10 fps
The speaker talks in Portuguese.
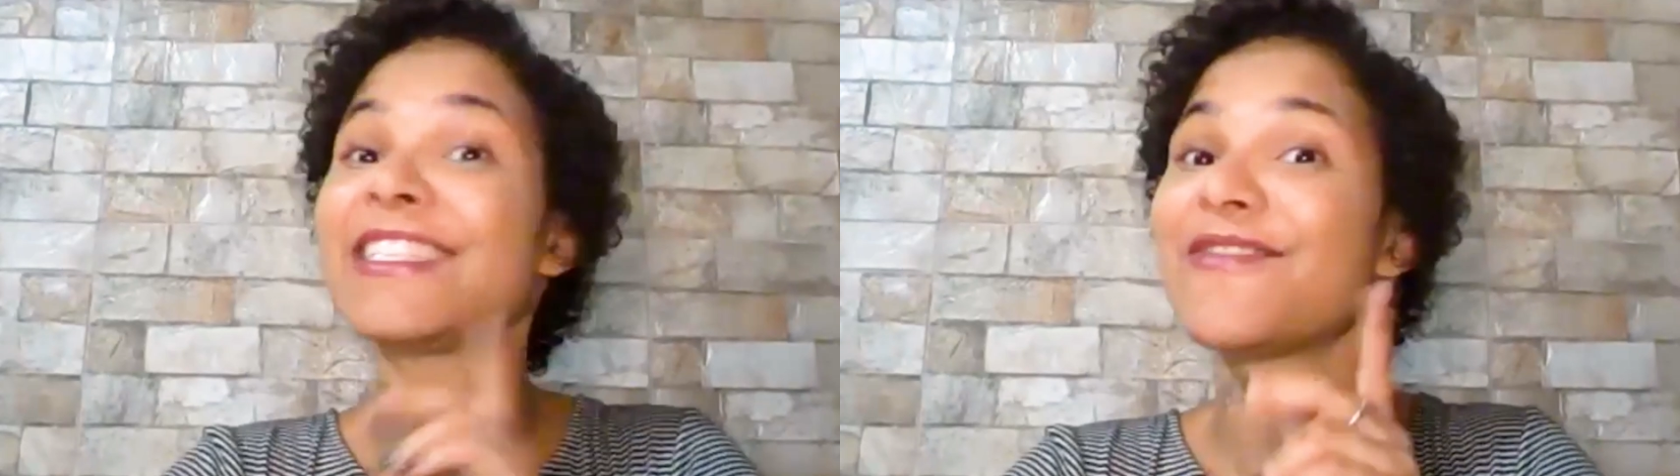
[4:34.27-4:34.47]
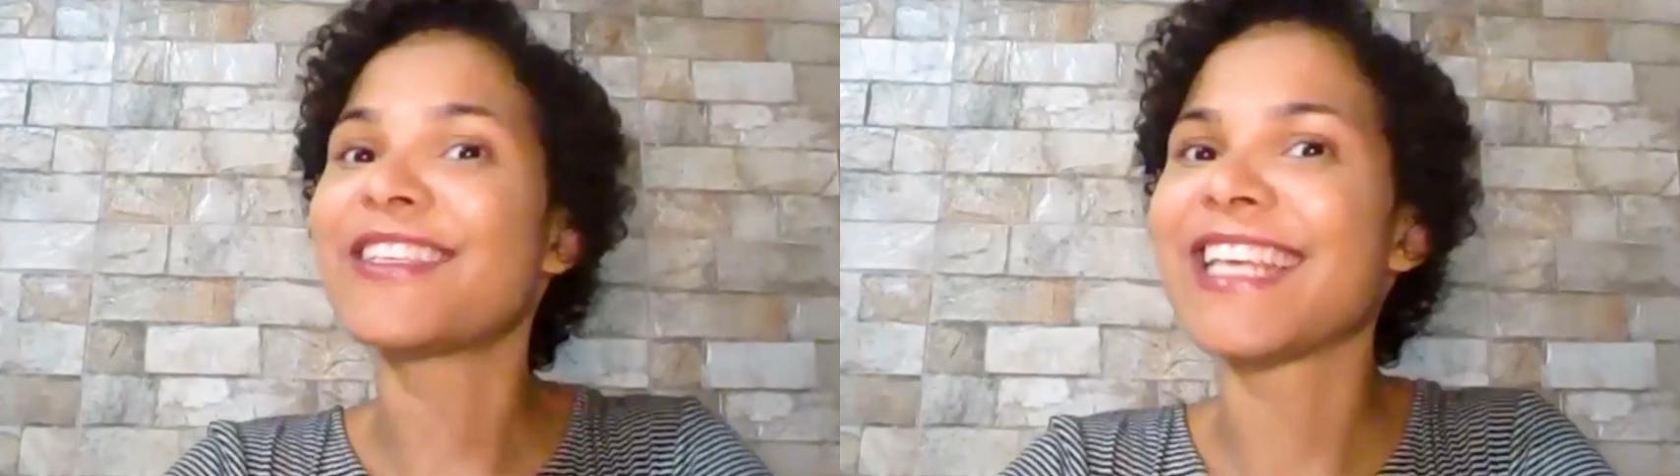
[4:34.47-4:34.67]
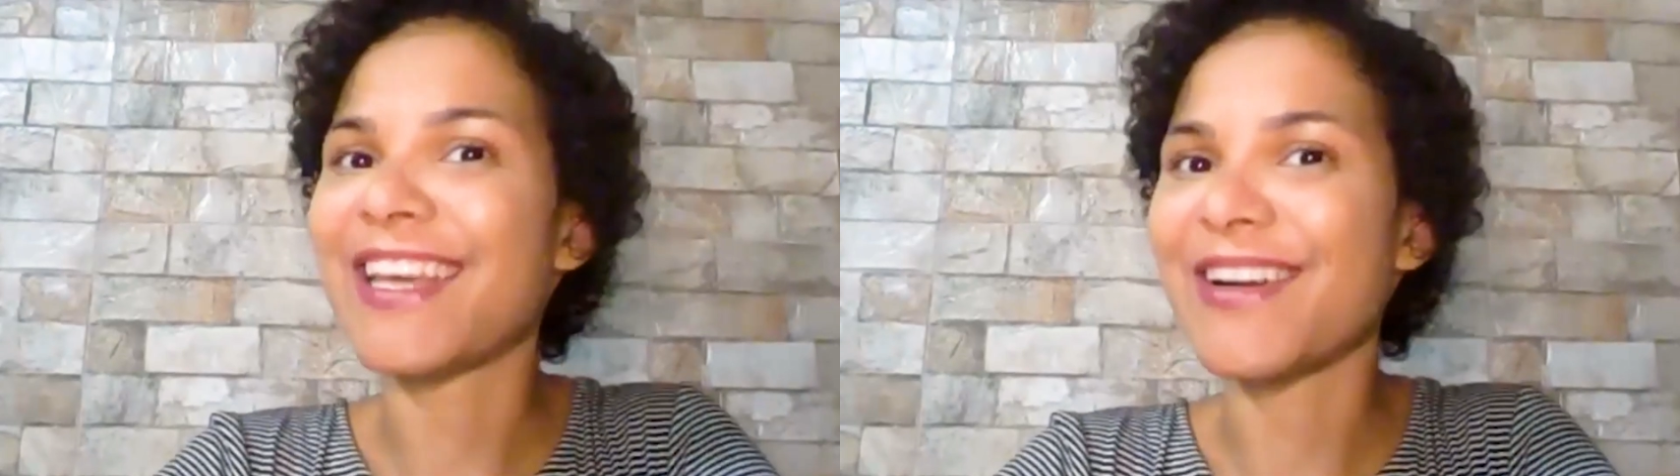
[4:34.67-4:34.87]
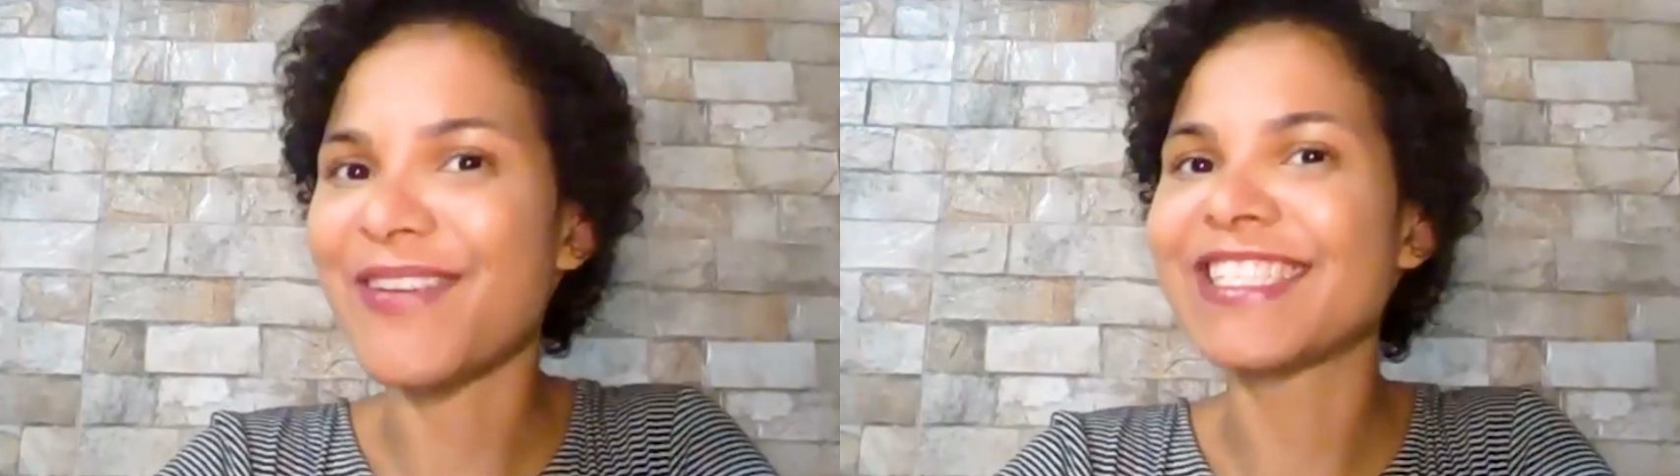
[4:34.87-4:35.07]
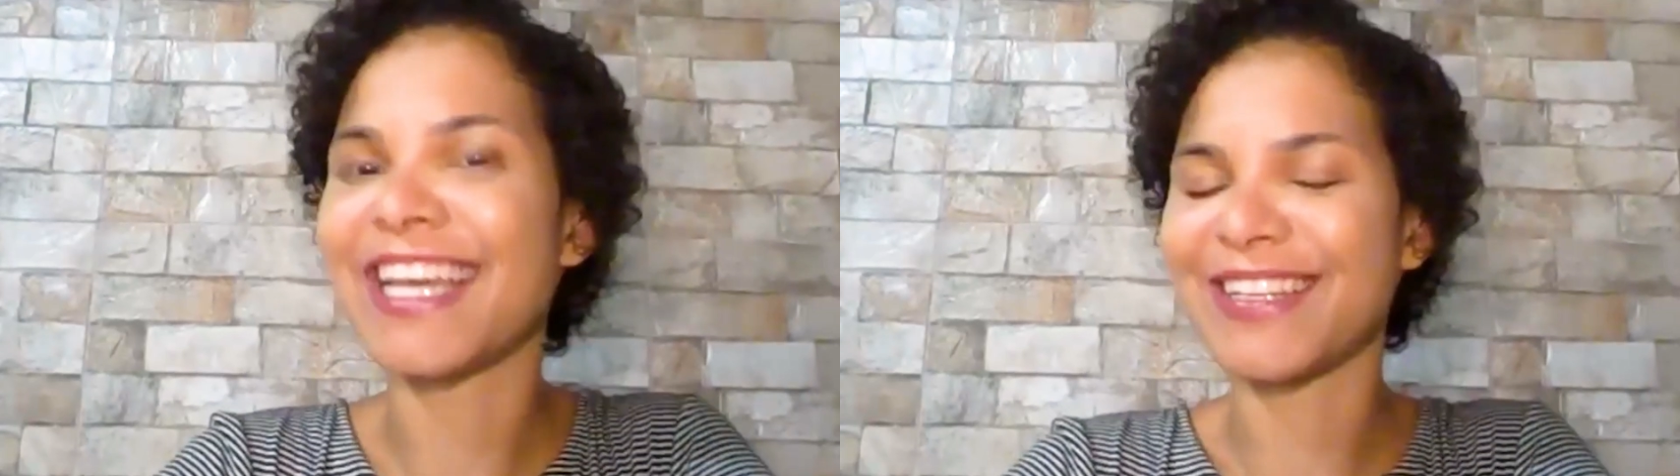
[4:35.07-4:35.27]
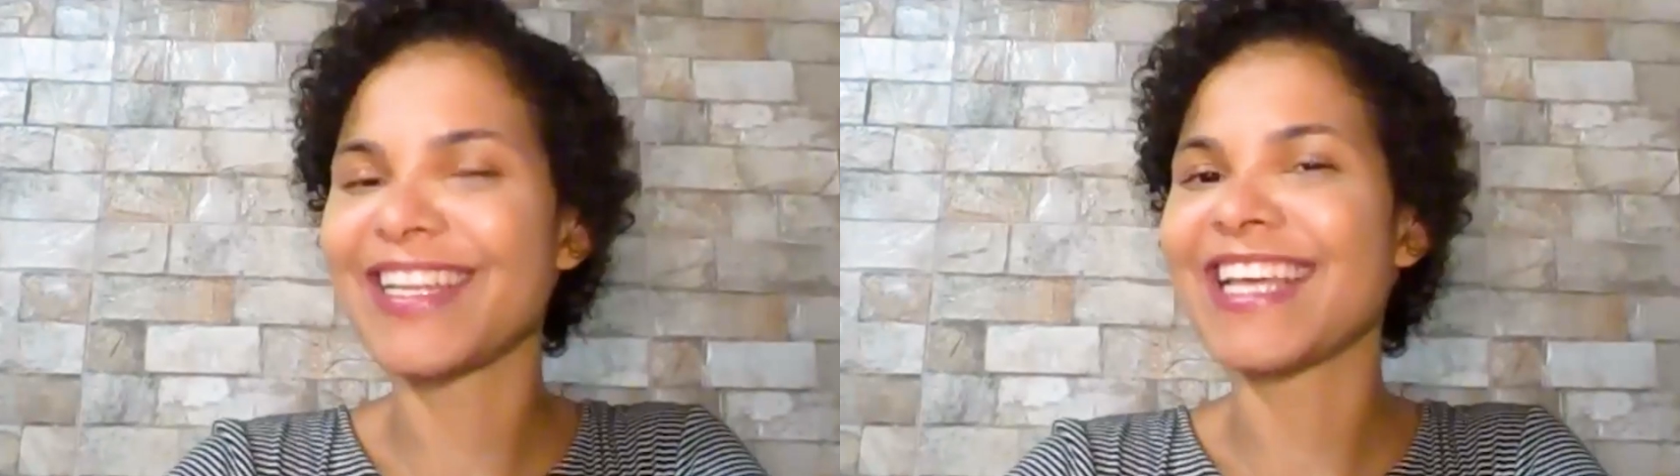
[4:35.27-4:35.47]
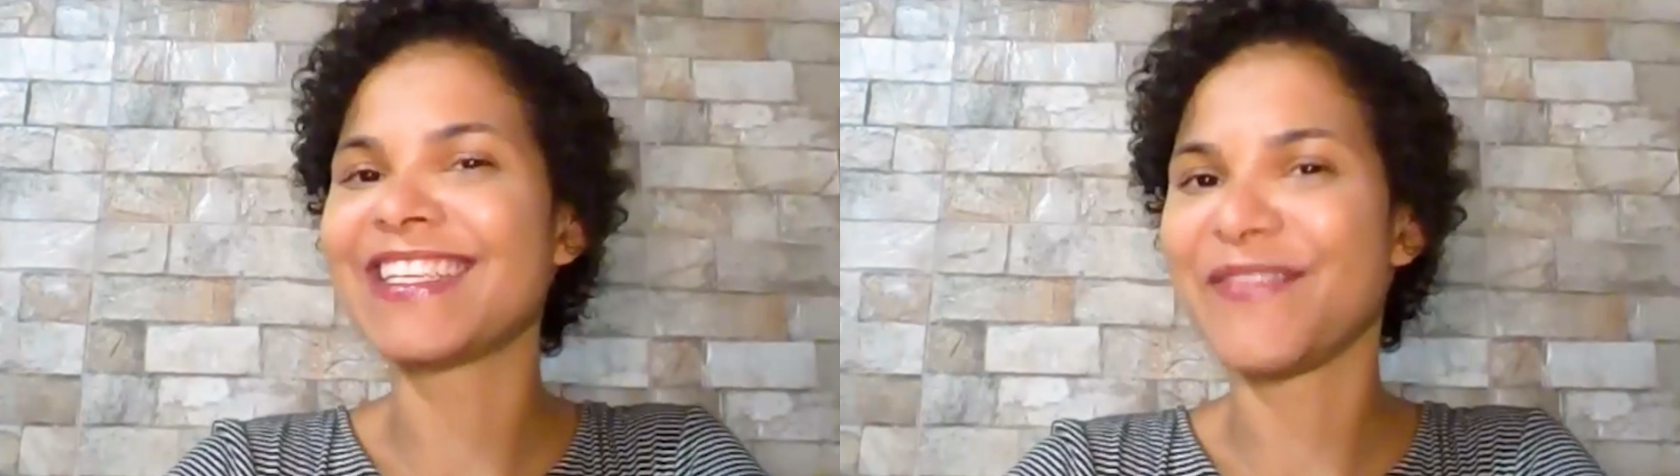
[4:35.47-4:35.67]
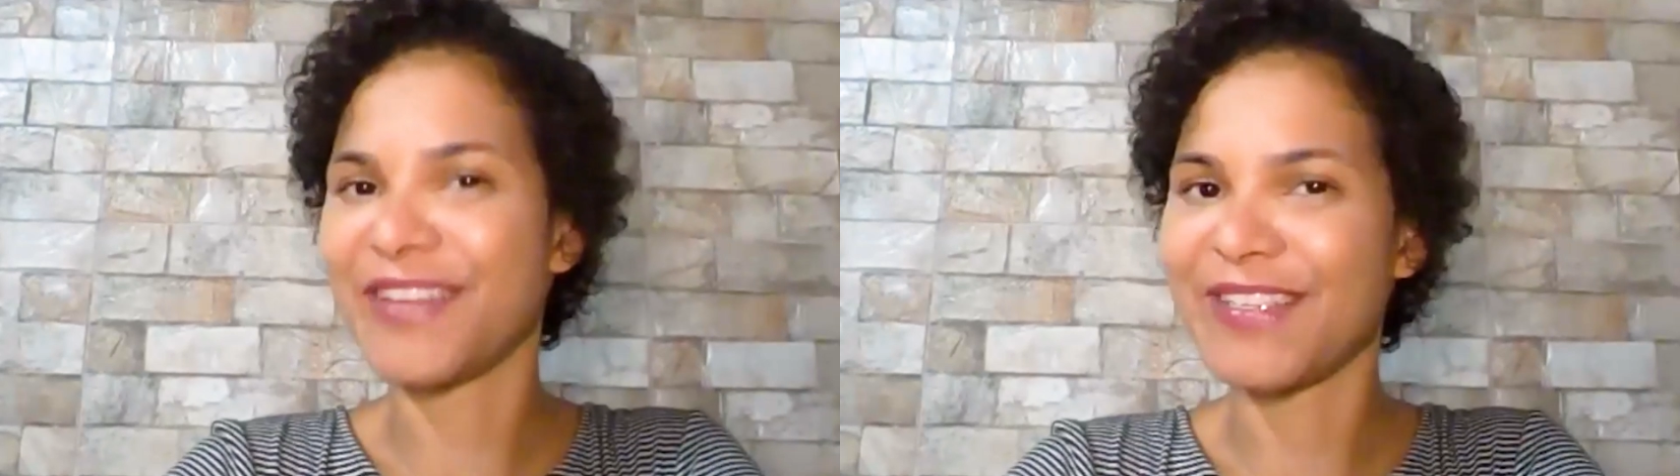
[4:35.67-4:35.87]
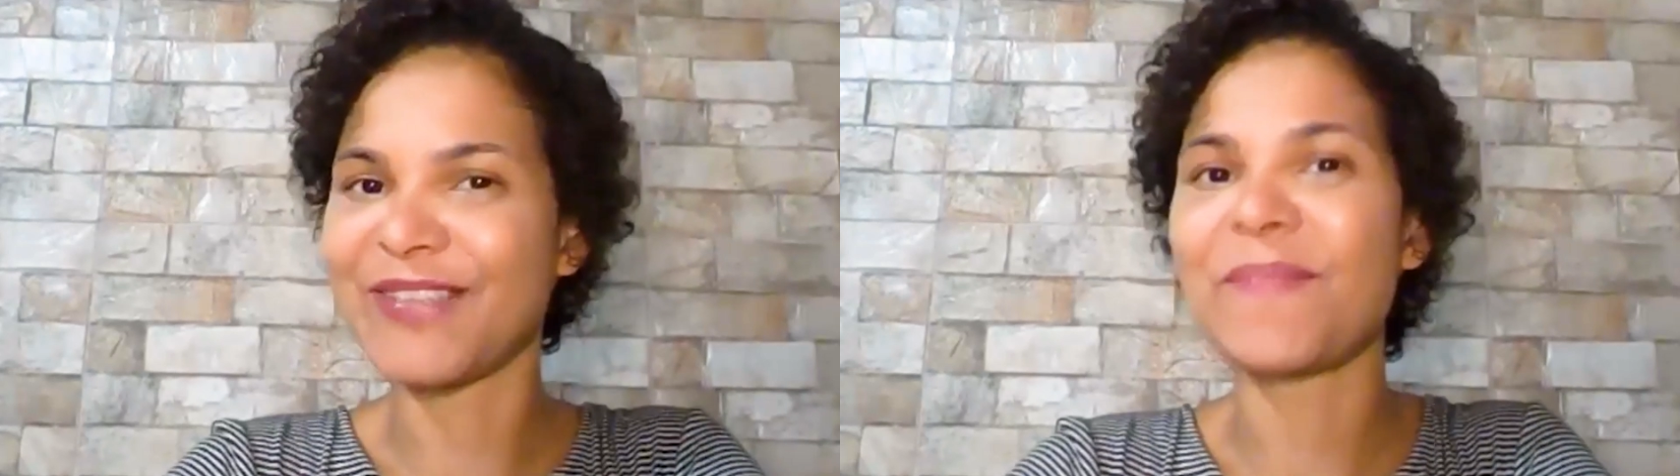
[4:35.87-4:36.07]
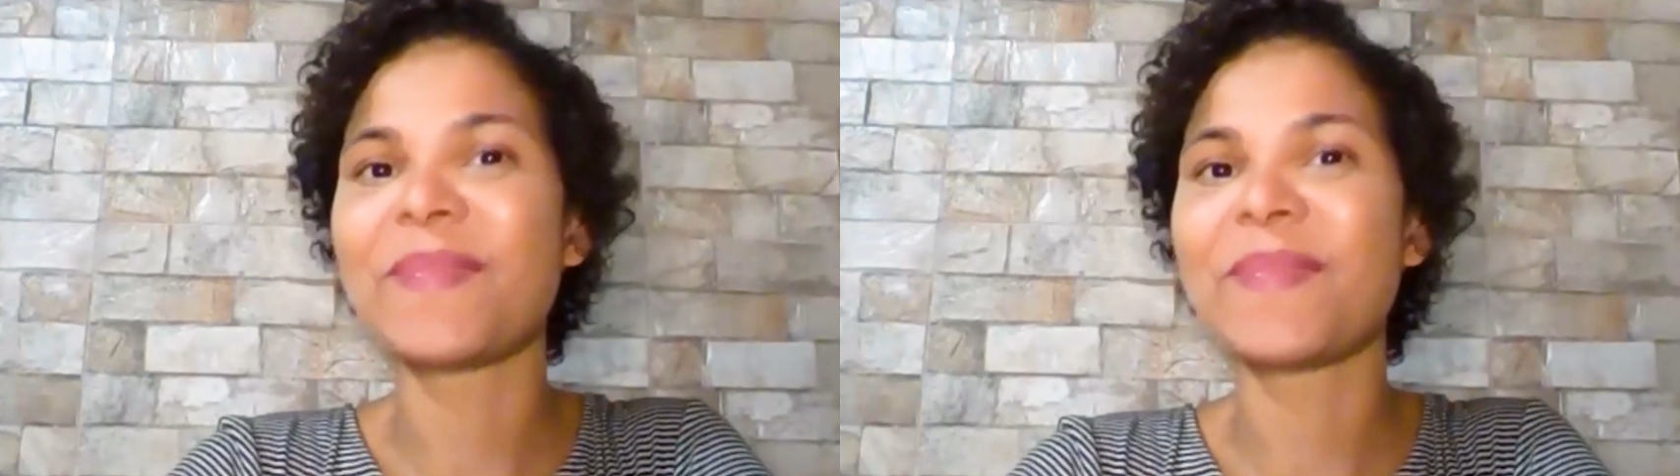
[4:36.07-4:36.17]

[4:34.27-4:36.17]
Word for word: Se você está gostando desse vídeo,